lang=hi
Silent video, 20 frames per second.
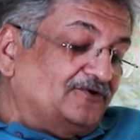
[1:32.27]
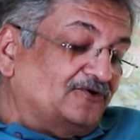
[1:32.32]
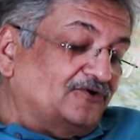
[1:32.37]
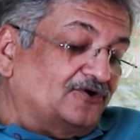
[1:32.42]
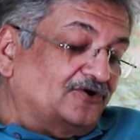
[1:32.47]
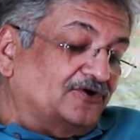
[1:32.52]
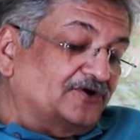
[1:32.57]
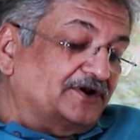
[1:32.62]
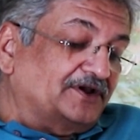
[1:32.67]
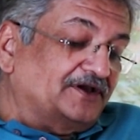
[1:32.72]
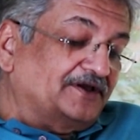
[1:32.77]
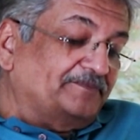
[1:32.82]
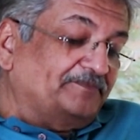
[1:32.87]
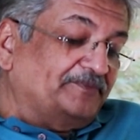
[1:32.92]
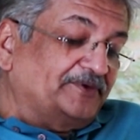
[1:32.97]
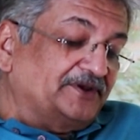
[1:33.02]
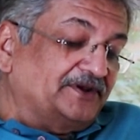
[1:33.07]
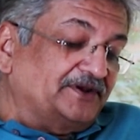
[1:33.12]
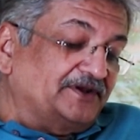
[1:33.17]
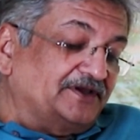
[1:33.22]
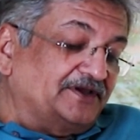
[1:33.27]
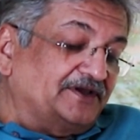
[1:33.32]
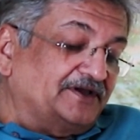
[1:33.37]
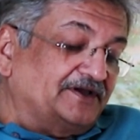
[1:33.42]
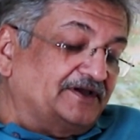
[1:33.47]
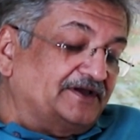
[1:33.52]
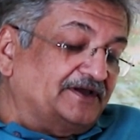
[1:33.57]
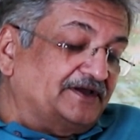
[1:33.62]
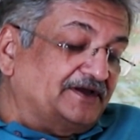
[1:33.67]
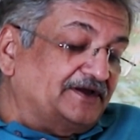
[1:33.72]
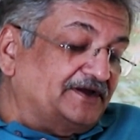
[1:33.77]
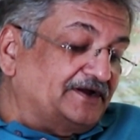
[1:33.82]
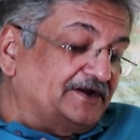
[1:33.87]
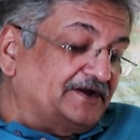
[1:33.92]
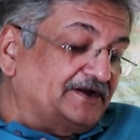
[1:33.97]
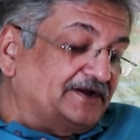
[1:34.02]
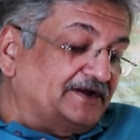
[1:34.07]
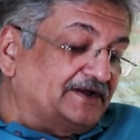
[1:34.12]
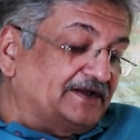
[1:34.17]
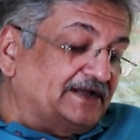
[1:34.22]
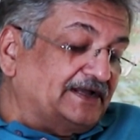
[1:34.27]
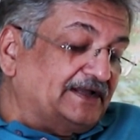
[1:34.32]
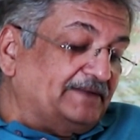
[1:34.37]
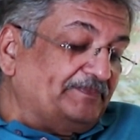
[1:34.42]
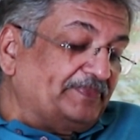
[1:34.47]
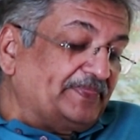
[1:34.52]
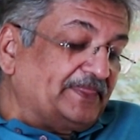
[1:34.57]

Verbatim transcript: और फिर आ, आ,